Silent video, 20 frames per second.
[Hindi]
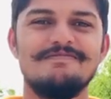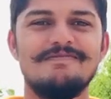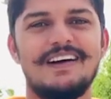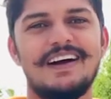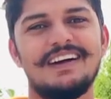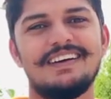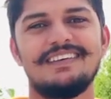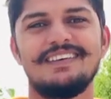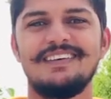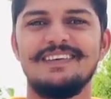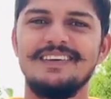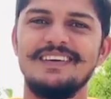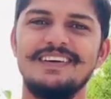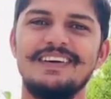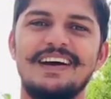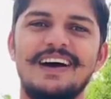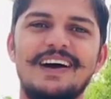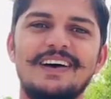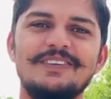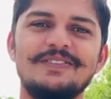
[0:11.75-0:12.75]
बट
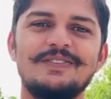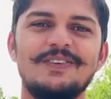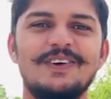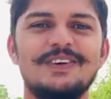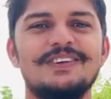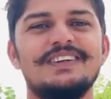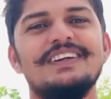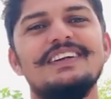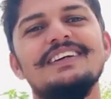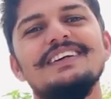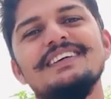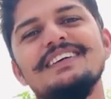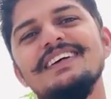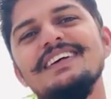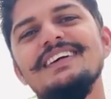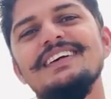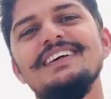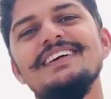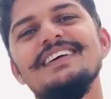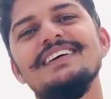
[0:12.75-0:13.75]

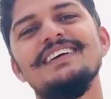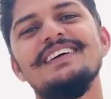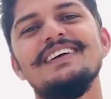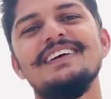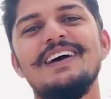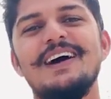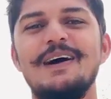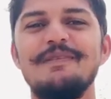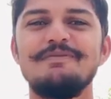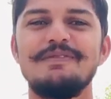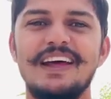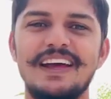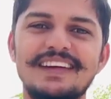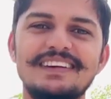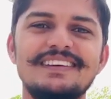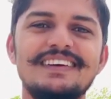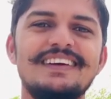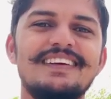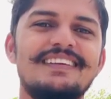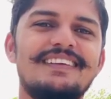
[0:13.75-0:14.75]
अनफॉर्चुनेटली हम नहीं
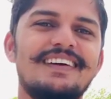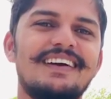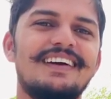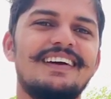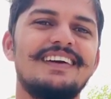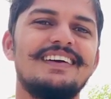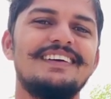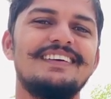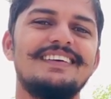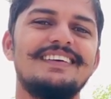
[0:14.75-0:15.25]
जीत सके